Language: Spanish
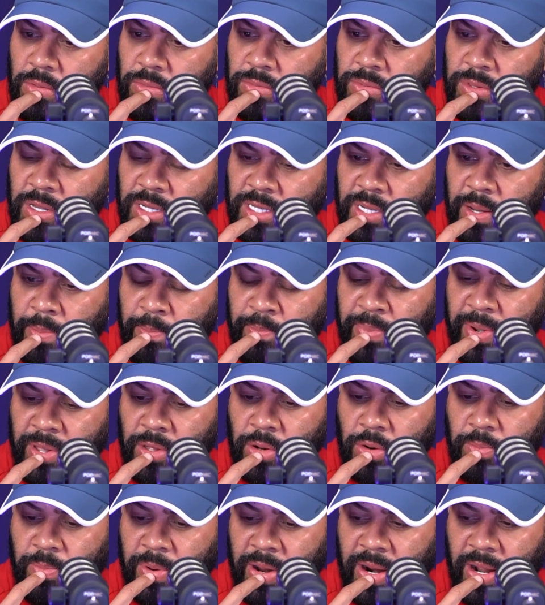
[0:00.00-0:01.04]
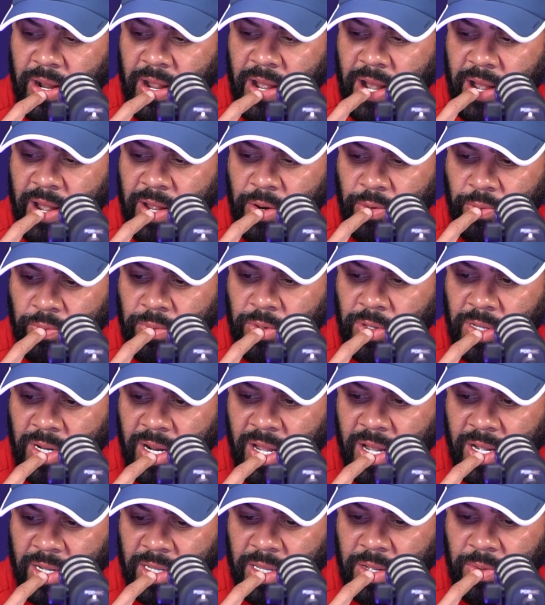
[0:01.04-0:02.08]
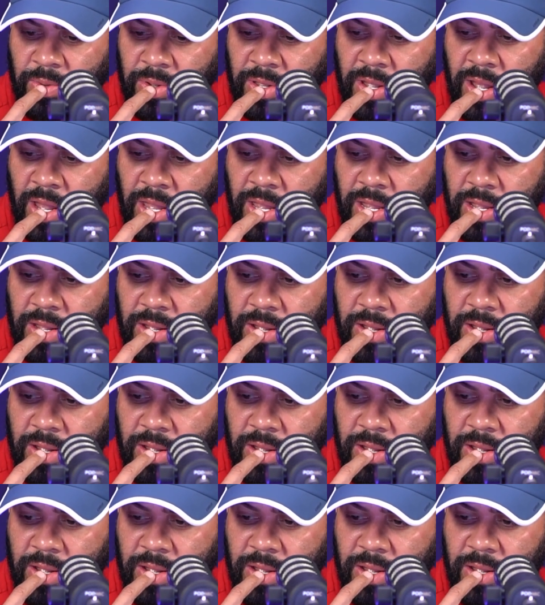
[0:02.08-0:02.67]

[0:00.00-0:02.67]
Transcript: de San Pedro para acá en una de las actividades.